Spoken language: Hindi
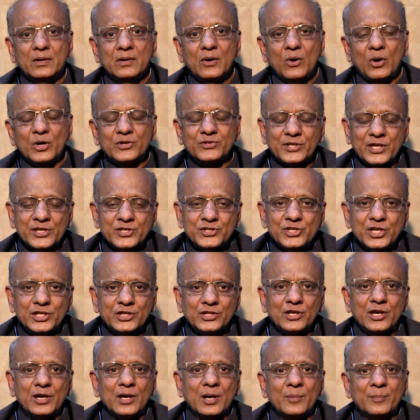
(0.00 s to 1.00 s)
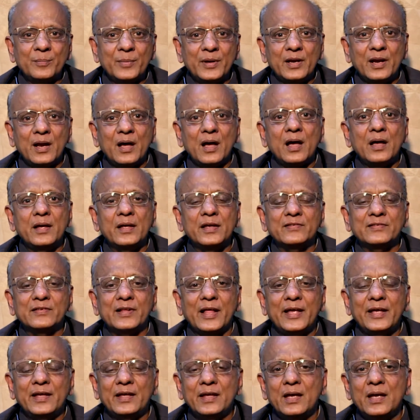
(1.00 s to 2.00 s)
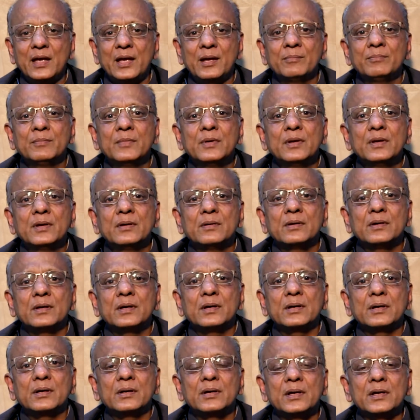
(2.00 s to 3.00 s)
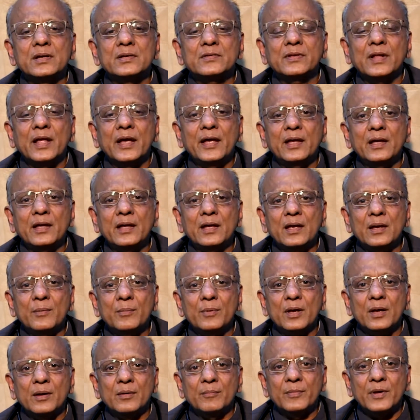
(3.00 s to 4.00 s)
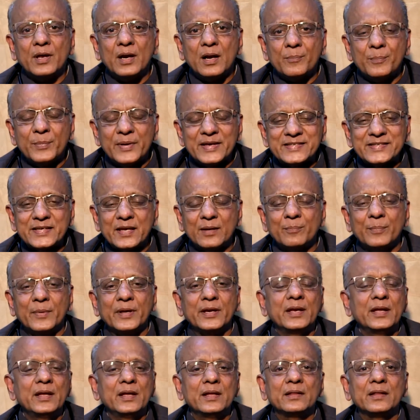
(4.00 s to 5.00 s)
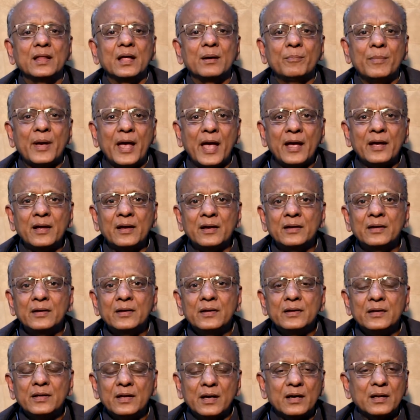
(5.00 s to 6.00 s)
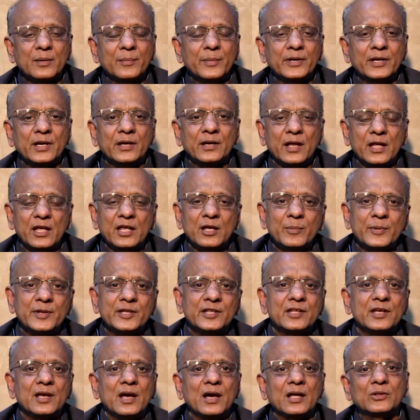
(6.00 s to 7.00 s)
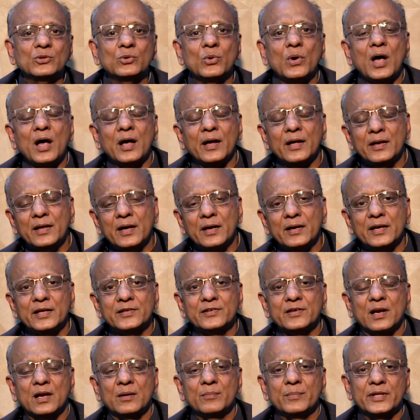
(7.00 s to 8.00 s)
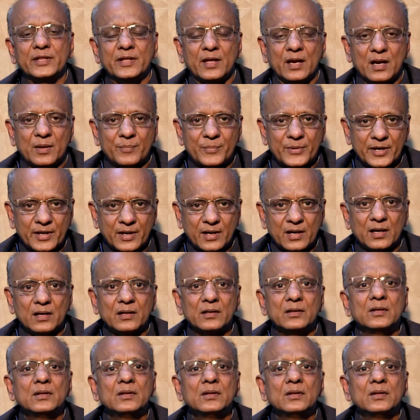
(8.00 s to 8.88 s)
और संचित कर्म मेरा इस लाइक ए इस लाइक ए मेरा बेसिक मनी इन द बैंक कि अगर मैंने नहीं भी दिया तो आगे अगले जन्म में देना पड़ेगा